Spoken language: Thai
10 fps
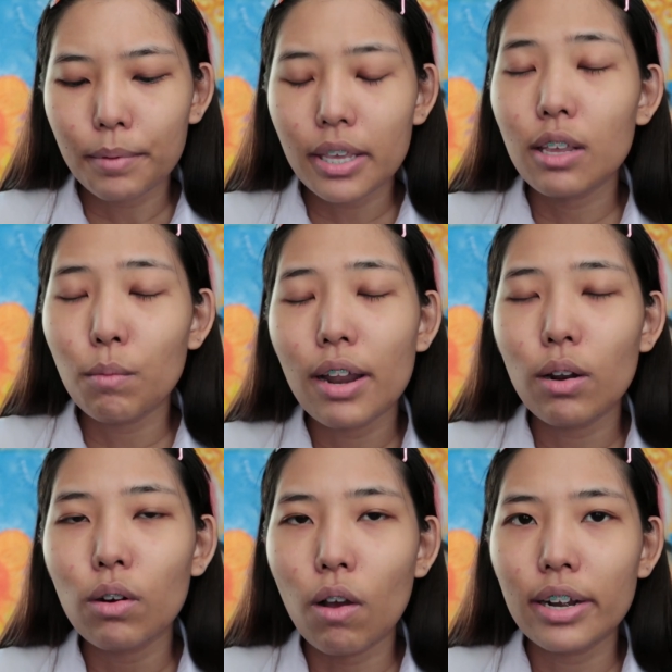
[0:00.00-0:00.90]
พี่คิดว่า
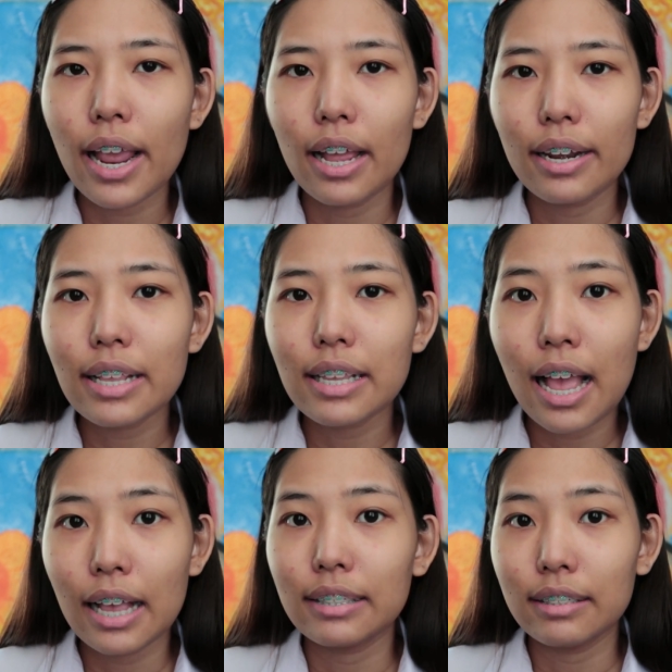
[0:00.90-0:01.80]
น้องๆเนี่ยน่าจะ
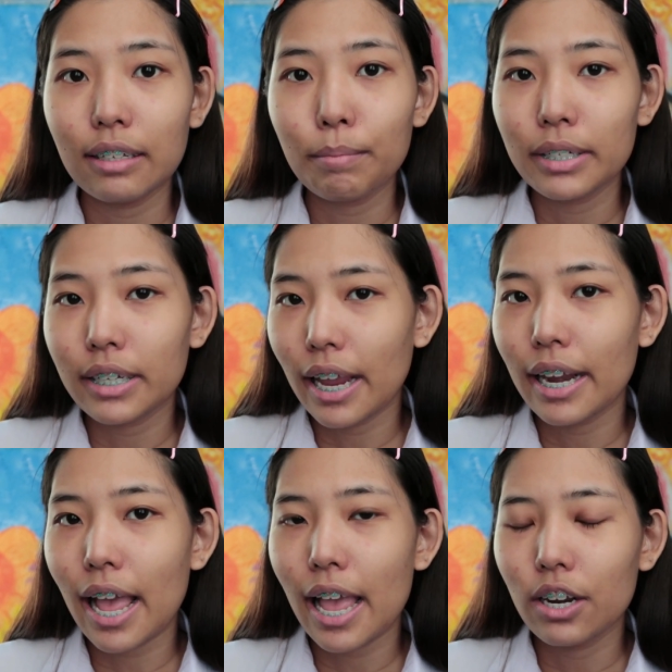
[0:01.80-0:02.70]
หาซื้อกันมาใช้
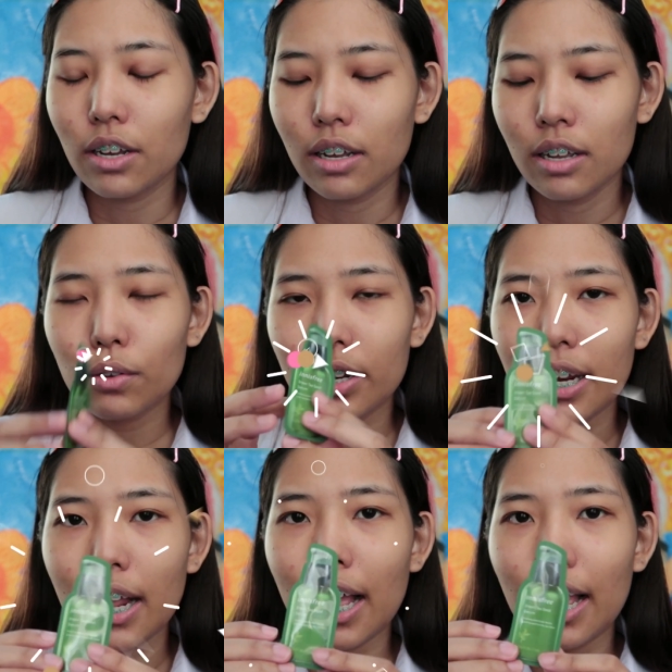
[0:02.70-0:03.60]
ได้เนาะตัว
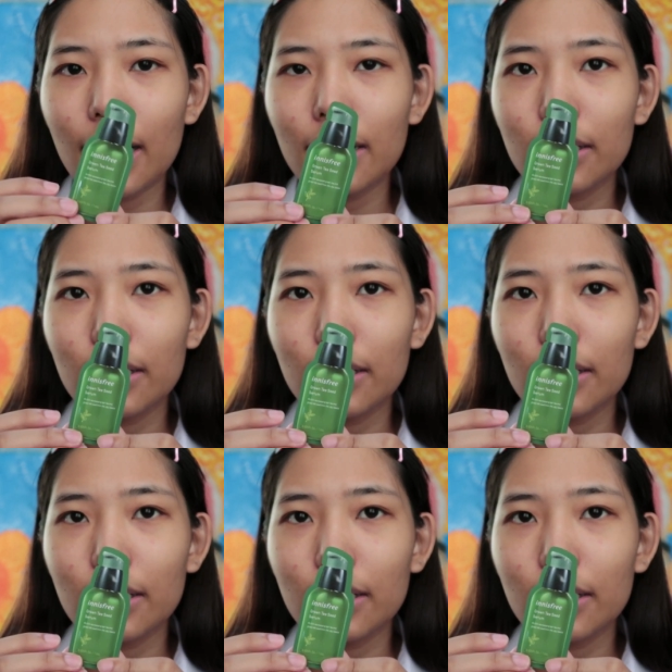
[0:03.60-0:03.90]
นี้นะคะ